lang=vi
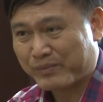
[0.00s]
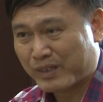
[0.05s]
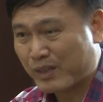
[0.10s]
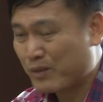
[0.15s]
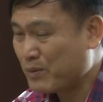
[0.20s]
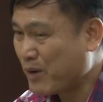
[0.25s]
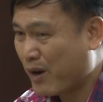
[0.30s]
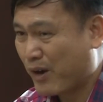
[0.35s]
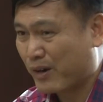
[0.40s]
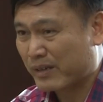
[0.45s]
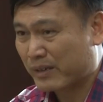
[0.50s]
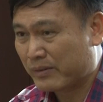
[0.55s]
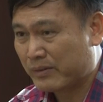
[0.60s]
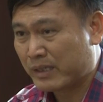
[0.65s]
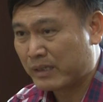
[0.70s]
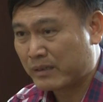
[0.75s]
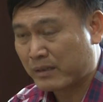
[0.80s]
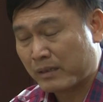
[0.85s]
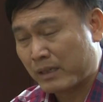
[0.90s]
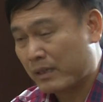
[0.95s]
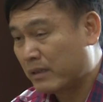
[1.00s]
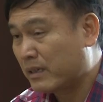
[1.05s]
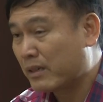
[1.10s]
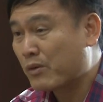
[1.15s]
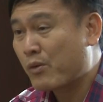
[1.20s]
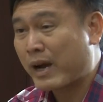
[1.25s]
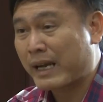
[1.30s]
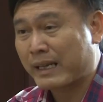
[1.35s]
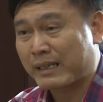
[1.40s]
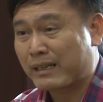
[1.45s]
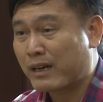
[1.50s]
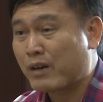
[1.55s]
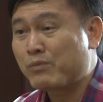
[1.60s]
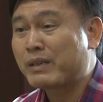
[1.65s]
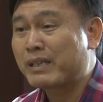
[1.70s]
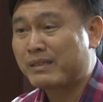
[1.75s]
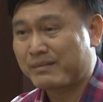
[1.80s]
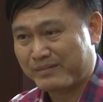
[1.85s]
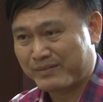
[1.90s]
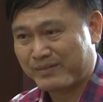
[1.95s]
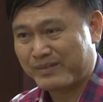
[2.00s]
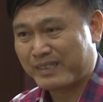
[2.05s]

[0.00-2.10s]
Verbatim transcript: không hỏi vì người nước ngoài ta không thích